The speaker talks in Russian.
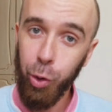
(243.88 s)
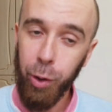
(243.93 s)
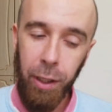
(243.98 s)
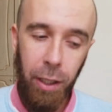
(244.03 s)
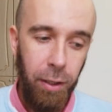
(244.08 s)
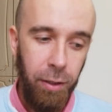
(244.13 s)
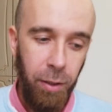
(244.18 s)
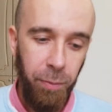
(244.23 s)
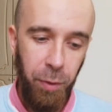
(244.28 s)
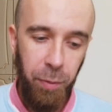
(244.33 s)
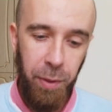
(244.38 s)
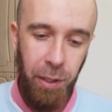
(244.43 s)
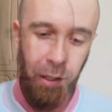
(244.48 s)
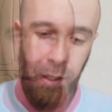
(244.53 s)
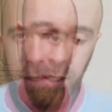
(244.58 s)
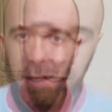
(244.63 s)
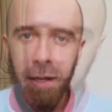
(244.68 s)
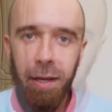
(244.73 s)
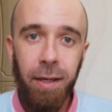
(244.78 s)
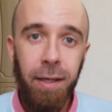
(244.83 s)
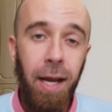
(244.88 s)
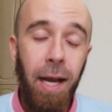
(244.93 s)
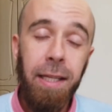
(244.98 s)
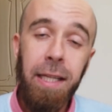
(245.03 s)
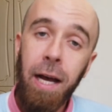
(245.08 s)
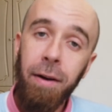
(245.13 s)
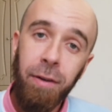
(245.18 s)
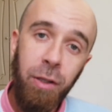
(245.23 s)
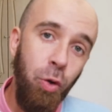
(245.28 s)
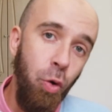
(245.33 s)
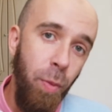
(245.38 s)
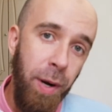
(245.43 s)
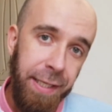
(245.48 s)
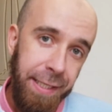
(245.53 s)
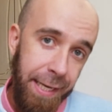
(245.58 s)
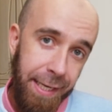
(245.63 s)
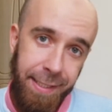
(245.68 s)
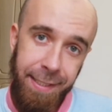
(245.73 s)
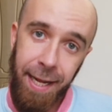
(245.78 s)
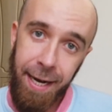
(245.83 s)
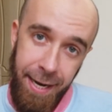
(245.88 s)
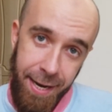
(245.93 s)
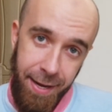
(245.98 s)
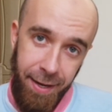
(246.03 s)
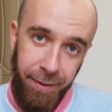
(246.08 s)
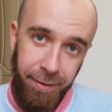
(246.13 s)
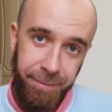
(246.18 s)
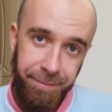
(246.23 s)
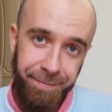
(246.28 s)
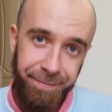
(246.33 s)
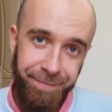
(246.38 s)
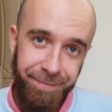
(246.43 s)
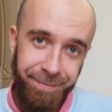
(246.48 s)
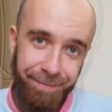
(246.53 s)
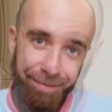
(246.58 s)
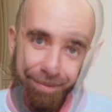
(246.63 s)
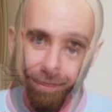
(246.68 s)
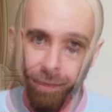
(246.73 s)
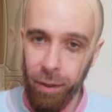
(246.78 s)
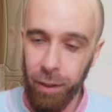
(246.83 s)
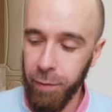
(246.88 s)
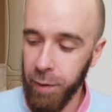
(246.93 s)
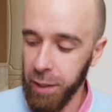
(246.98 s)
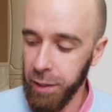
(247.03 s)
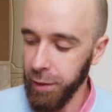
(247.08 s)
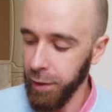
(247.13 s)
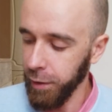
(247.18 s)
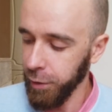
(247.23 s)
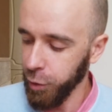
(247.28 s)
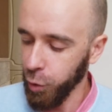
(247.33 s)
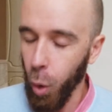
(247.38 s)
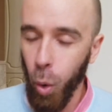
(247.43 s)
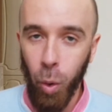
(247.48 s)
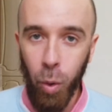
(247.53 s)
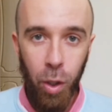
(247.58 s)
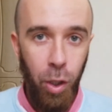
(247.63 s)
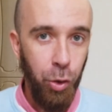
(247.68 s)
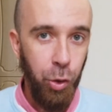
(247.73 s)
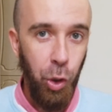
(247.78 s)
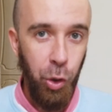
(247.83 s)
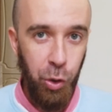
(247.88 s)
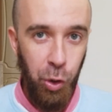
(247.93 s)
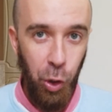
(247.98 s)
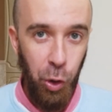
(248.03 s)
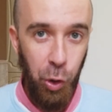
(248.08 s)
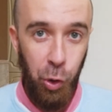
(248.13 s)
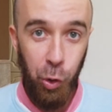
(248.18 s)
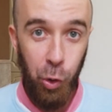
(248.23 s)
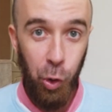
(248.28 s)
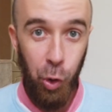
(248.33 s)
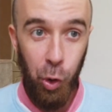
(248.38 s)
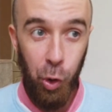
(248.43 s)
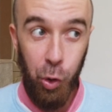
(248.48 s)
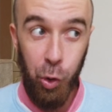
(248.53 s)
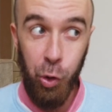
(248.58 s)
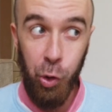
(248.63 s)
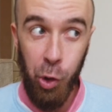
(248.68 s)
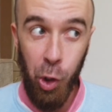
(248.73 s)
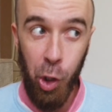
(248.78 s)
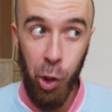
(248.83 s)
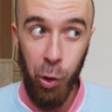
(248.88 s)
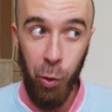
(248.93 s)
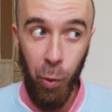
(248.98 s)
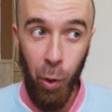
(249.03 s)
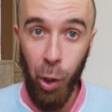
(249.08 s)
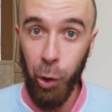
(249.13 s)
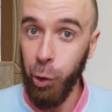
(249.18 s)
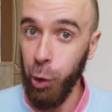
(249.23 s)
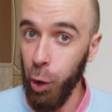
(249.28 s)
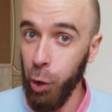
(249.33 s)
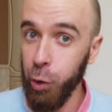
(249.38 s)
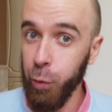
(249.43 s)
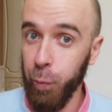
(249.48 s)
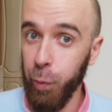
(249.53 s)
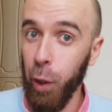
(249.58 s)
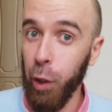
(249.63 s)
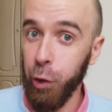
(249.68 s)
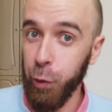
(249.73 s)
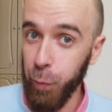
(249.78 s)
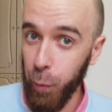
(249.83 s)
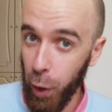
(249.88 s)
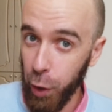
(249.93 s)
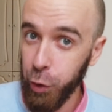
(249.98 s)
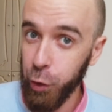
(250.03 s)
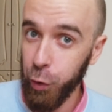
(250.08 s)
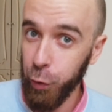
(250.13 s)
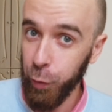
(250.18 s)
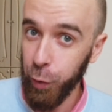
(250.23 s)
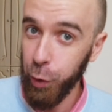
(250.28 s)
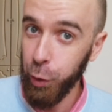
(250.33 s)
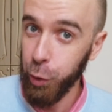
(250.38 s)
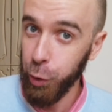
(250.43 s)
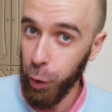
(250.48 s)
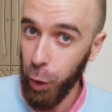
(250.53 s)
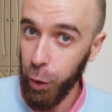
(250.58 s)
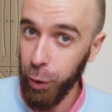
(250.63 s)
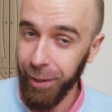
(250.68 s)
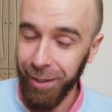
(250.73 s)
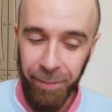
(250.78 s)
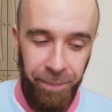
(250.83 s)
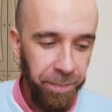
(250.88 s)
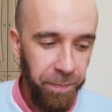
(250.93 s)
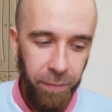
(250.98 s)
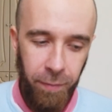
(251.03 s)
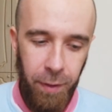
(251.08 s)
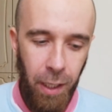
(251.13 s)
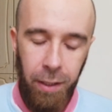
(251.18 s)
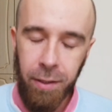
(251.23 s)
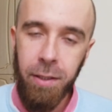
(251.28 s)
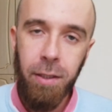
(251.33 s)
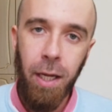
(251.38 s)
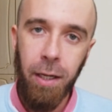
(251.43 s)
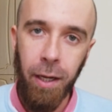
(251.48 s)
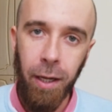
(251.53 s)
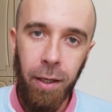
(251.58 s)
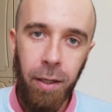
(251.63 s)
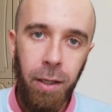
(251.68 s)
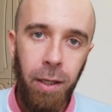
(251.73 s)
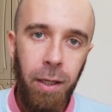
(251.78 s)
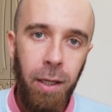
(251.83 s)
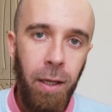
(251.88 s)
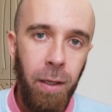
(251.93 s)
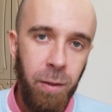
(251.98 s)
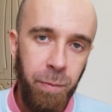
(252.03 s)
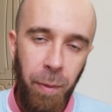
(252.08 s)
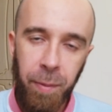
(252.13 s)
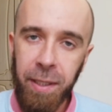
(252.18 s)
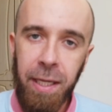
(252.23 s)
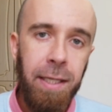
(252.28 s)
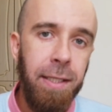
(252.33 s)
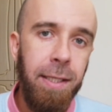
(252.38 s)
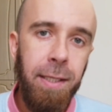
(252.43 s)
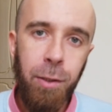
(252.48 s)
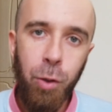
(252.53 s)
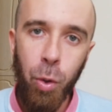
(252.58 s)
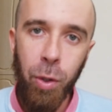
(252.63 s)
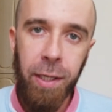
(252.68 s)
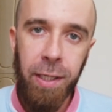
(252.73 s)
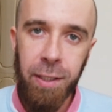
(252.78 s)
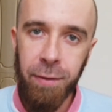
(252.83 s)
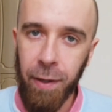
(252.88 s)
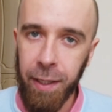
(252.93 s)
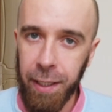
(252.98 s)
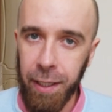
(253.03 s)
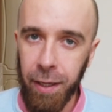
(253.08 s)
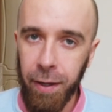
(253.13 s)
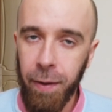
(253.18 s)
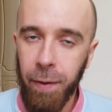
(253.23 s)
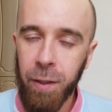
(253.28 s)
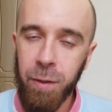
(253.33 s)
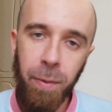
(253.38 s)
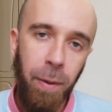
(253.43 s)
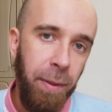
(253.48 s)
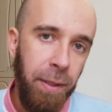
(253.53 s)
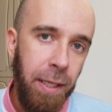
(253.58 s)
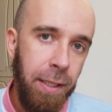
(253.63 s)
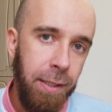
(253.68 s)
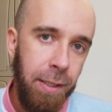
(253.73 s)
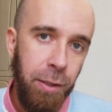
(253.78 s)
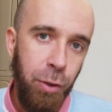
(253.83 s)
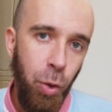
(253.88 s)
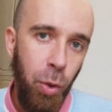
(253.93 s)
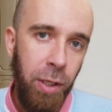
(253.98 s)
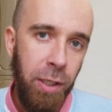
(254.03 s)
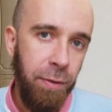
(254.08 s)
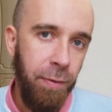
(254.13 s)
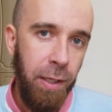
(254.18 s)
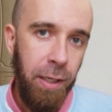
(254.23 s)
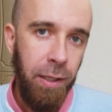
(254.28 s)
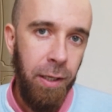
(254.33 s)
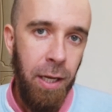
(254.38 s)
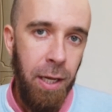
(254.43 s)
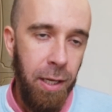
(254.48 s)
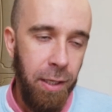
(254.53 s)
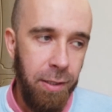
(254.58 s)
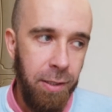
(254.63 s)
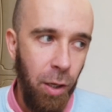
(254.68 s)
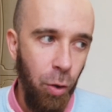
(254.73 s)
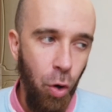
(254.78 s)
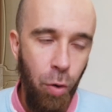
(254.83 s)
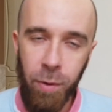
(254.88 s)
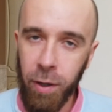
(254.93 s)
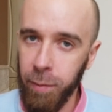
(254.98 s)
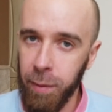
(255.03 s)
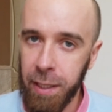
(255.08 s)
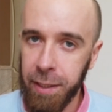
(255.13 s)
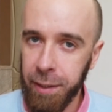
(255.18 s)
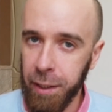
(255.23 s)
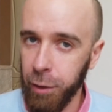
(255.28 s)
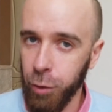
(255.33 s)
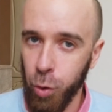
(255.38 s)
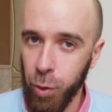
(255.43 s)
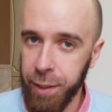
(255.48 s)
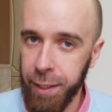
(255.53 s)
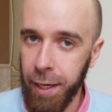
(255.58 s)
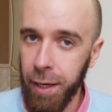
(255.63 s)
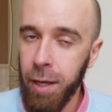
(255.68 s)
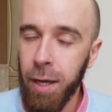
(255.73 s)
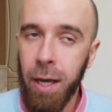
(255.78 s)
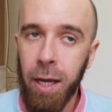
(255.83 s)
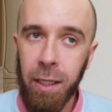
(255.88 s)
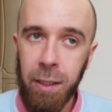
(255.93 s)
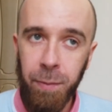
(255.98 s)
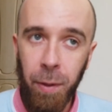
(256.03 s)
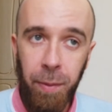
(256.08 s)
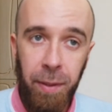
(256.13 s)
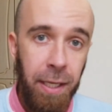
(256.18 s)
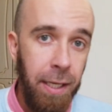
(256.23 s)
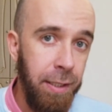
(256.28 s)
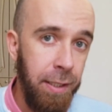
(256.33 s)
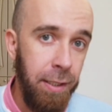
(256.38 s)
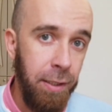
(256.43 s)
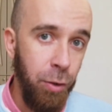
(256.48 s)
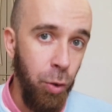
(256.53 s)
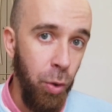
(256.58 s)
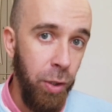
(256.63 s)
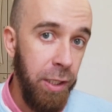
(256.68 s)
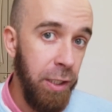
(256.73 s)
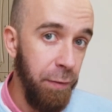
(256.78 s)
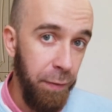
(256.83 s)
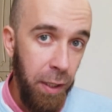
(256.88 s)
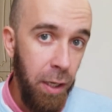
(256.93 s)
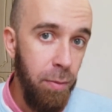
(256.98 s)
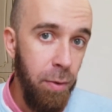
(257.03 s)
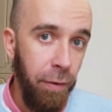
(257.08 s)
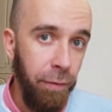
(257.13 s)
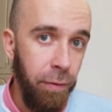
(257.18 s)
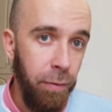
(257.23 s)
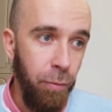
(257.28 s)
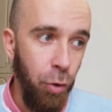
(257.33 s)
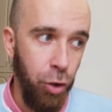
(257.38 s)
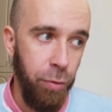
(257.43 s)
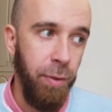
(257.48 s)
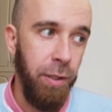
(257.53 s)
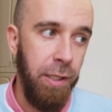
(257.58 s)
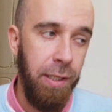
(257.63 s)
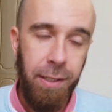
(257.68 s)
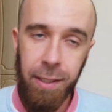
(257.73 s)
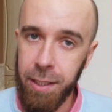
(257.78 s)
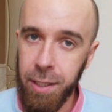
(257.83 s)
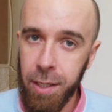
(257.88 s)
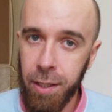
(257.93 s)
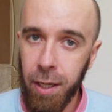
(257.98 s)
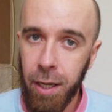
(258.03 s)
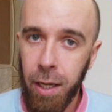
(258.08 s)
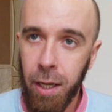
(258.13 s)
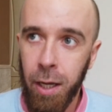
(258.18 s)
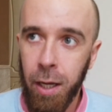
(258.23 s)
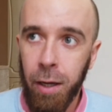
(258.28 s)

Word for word: Или, например, когда вы думаете о столе, вы говорите, стол состоит из дерева, а есть пластмассовые столы. Так не надо. Вспоминайте истории свои, вспоминайте истории своих знакомых, близких, друзей, вспоминайте истории из фильмов, может быть, из книг,